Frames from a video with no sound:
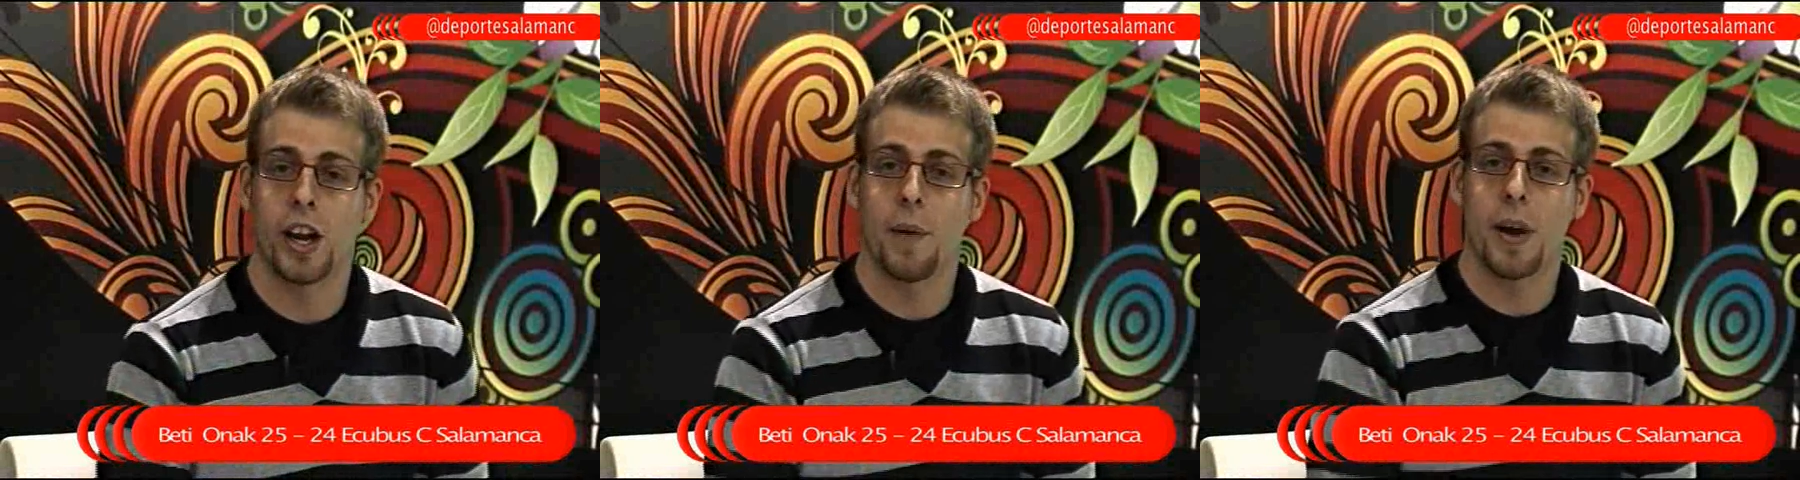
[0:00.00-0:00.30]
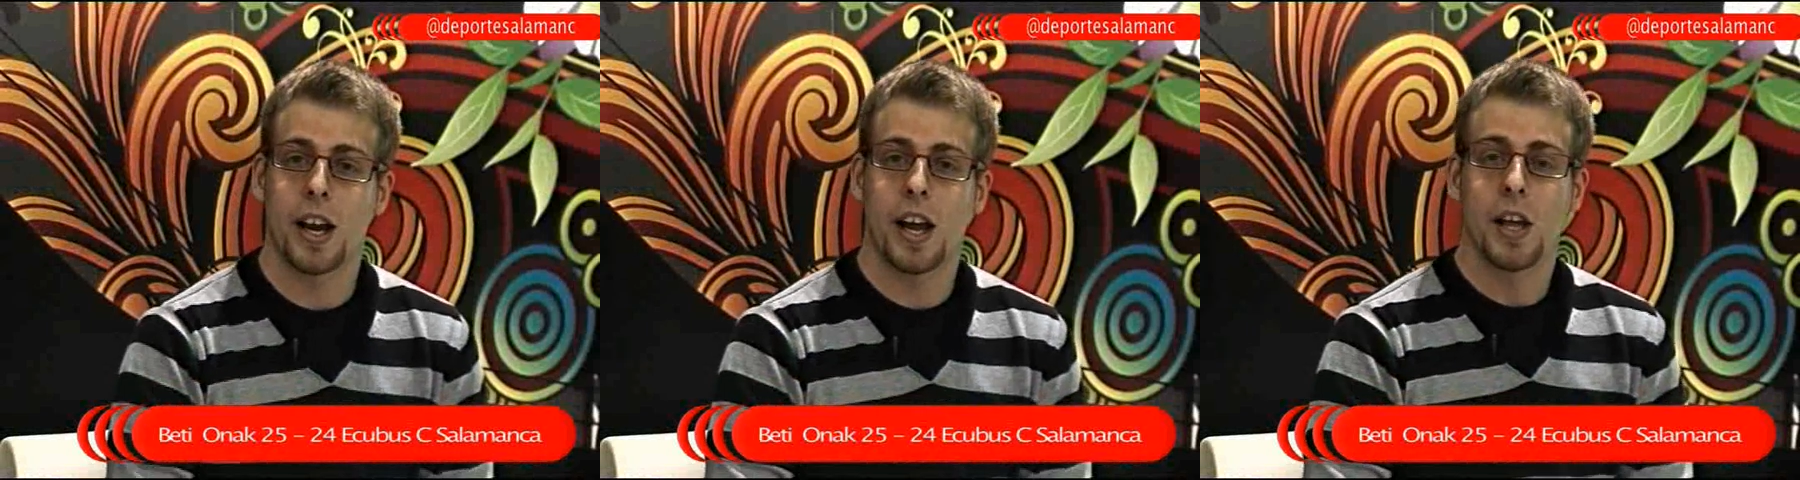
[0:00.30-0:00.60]
en
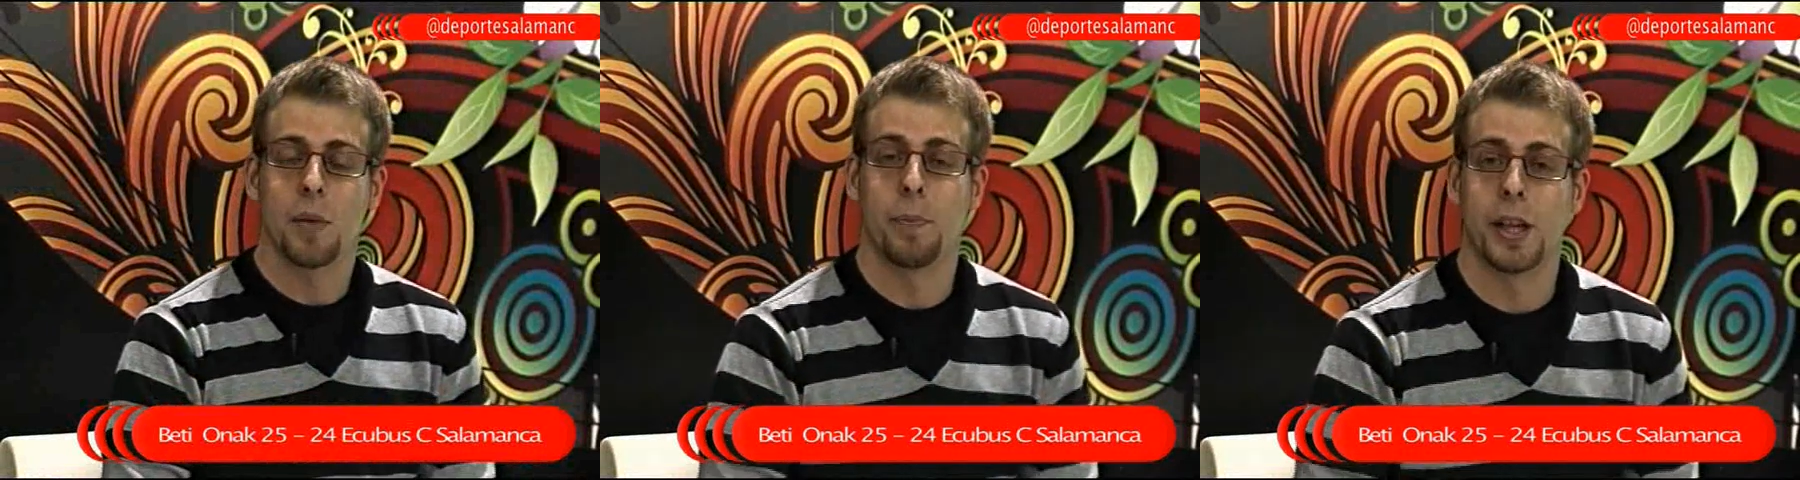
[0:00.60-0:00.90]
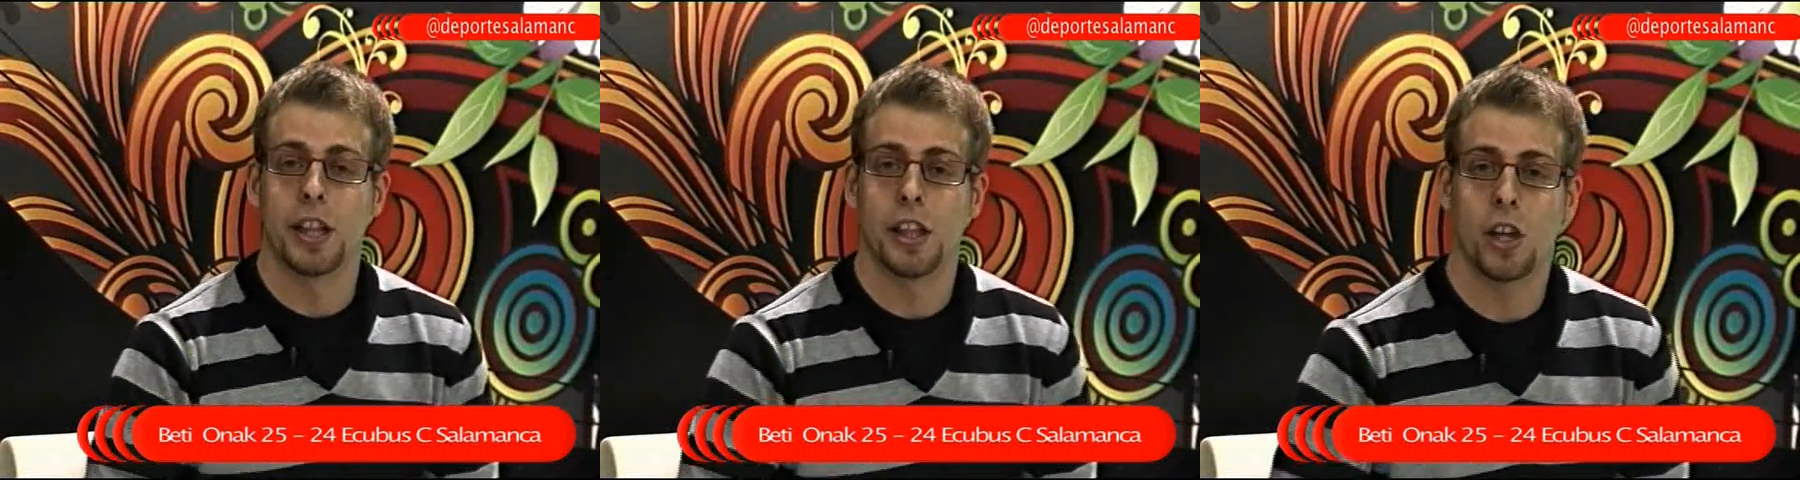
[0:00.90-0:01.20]
Navarra,
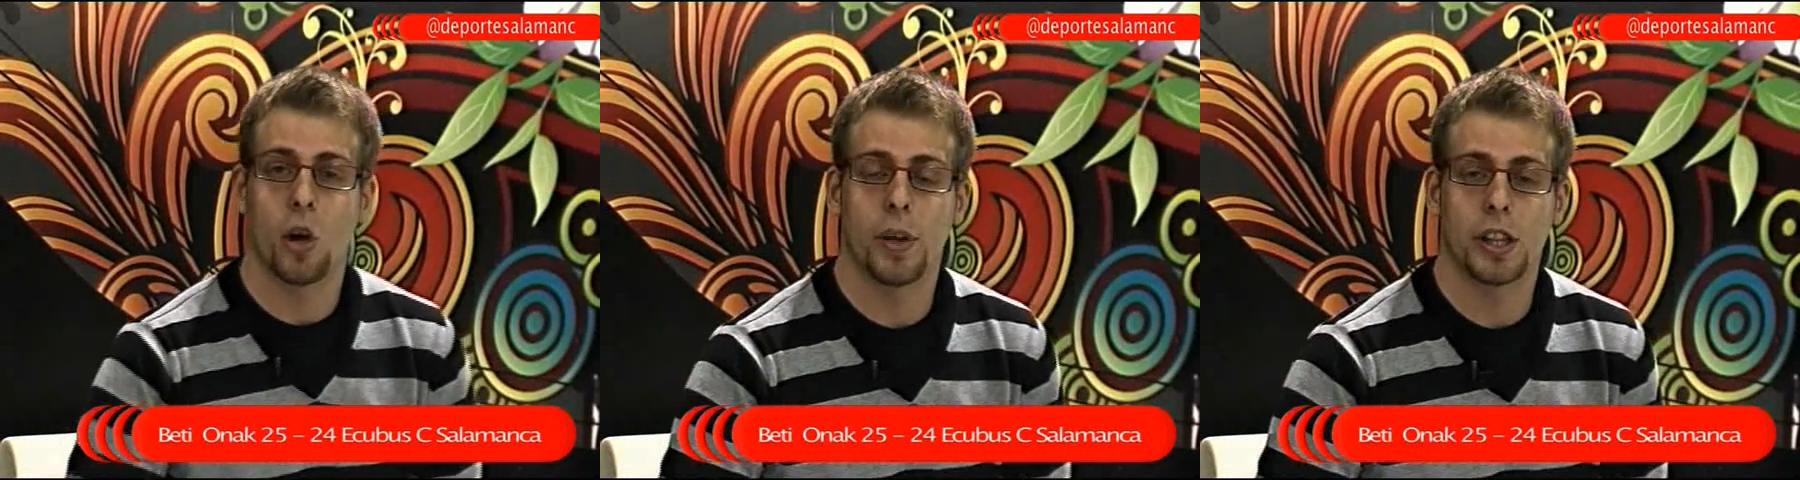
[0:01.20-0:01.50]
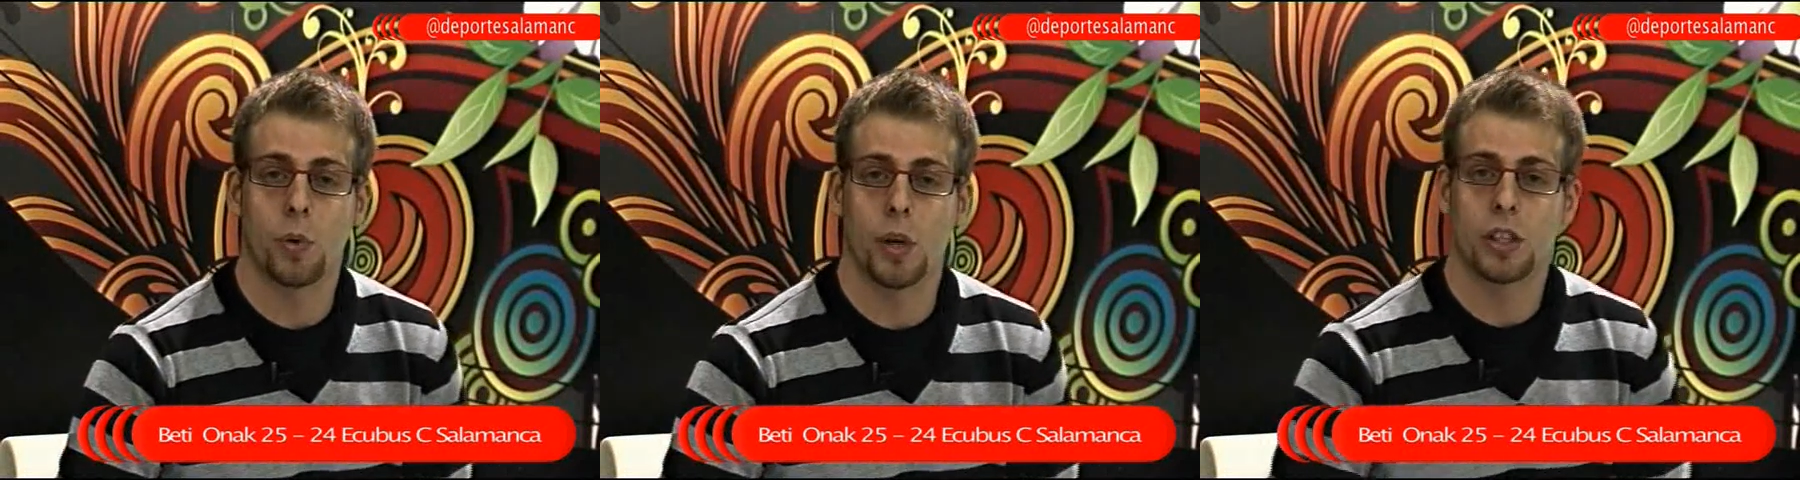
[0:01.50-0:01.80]

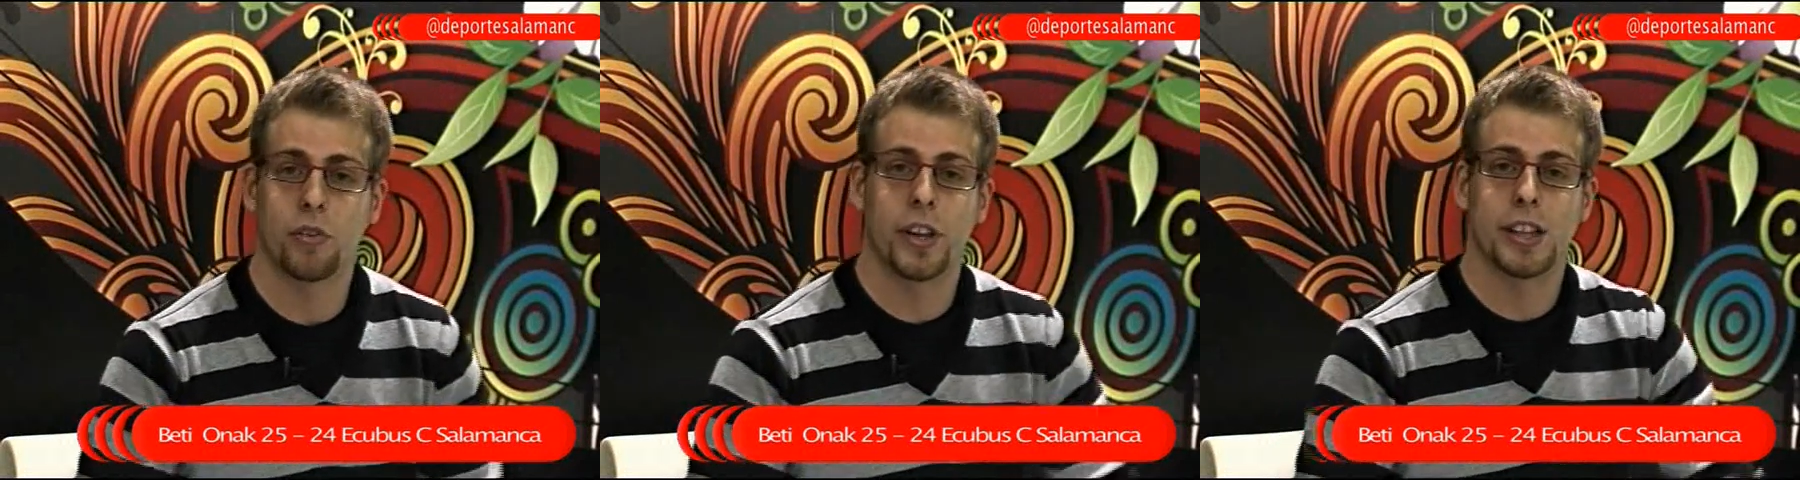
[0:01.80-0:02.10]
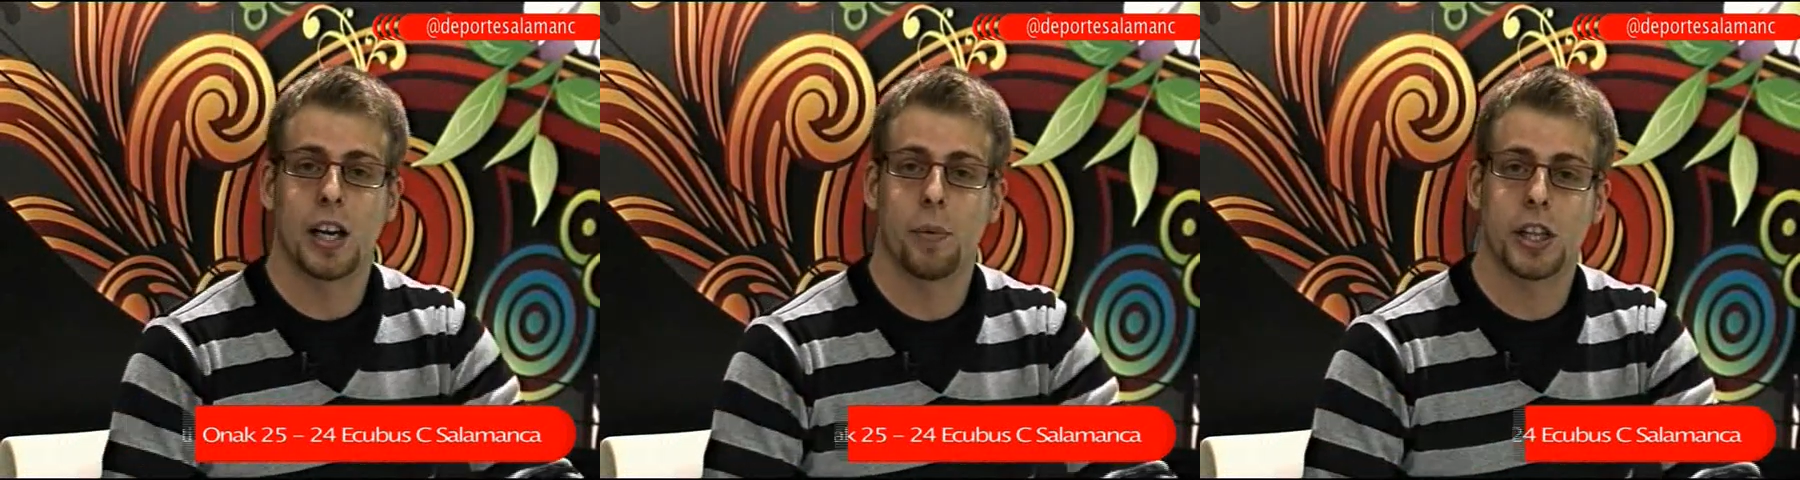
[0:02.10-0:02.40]
25-24
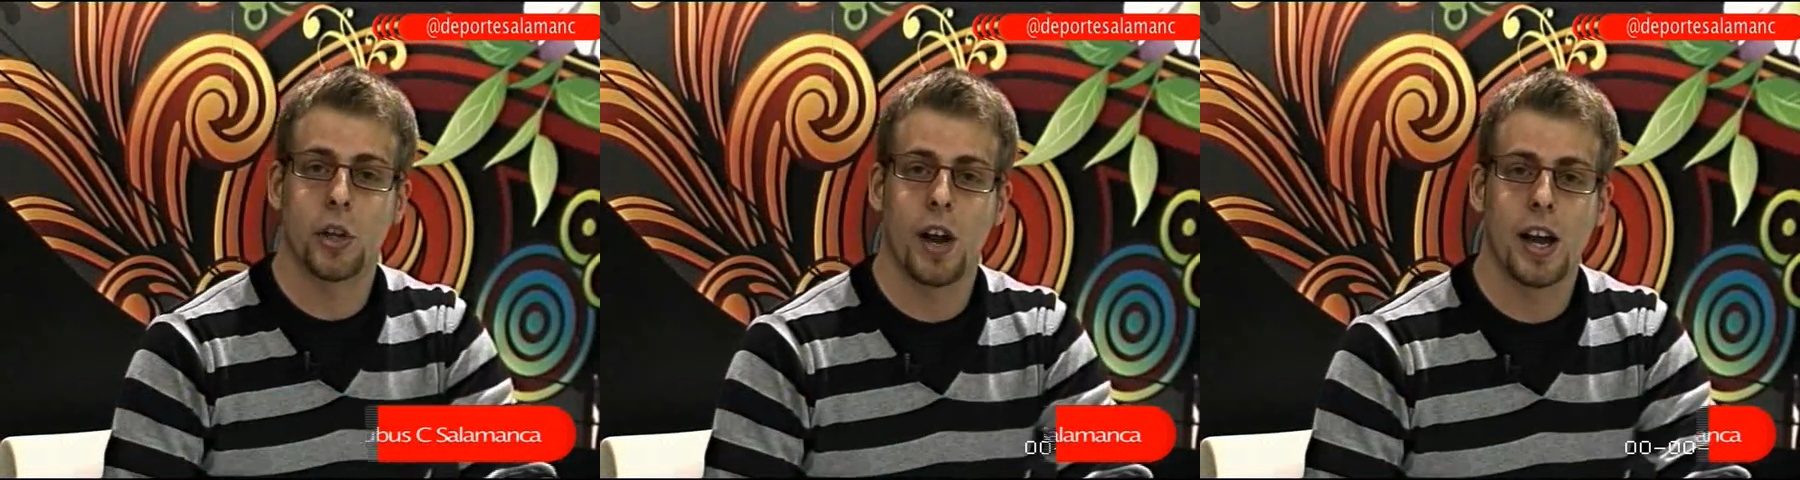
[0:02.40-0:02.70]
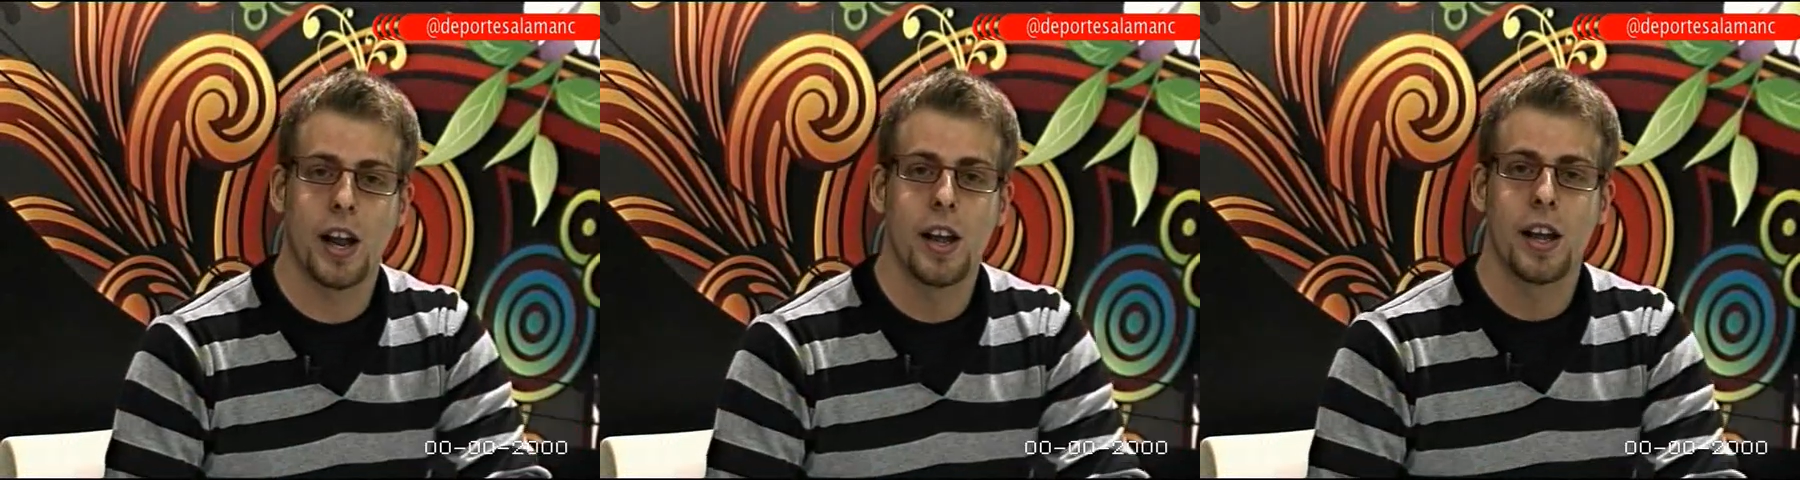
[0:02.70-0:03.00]
frente al Betionac,